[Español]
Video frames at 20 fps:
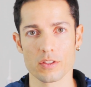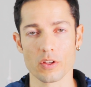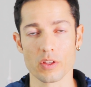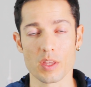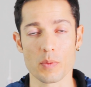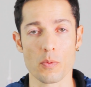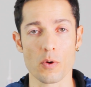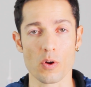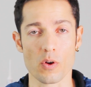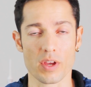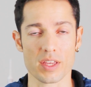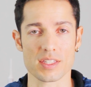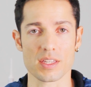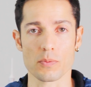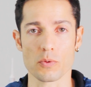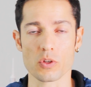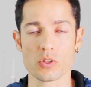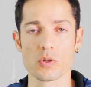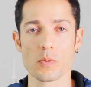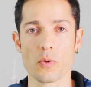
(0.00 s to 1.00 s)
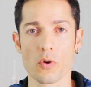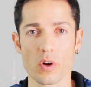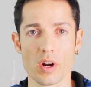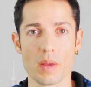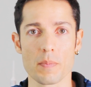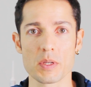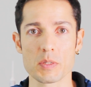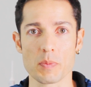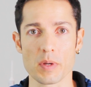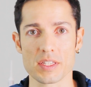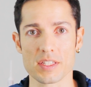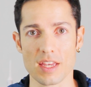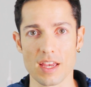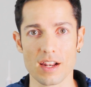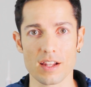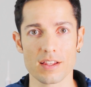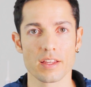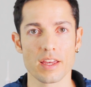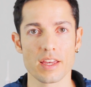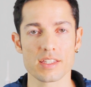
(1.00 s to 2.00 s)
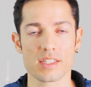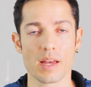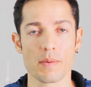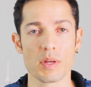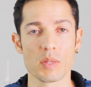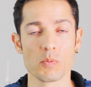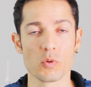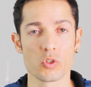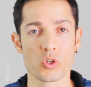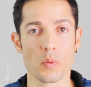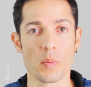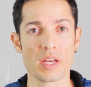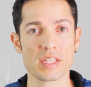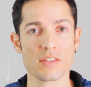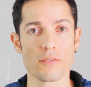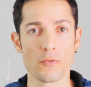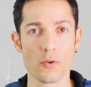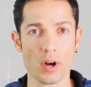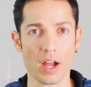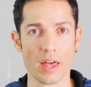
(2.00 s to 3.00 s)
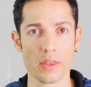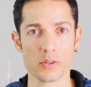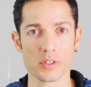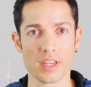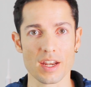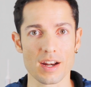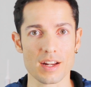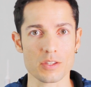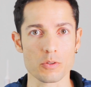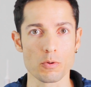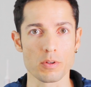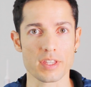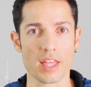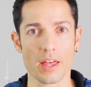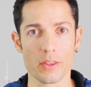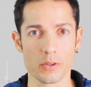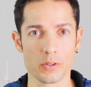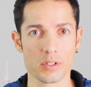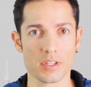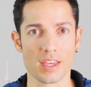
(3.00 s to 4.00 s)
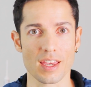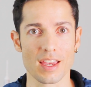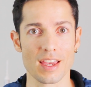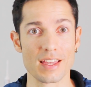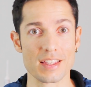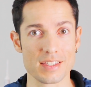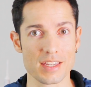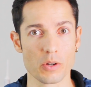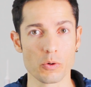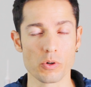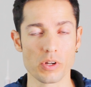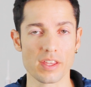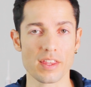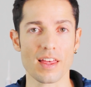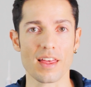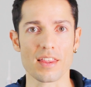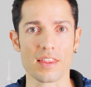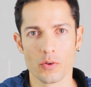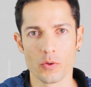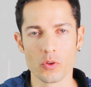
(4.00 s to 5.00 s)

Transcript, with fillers: donde por lo que se vio en su programa espacial, estaban mucho más enfocados en resultados que en seguridad.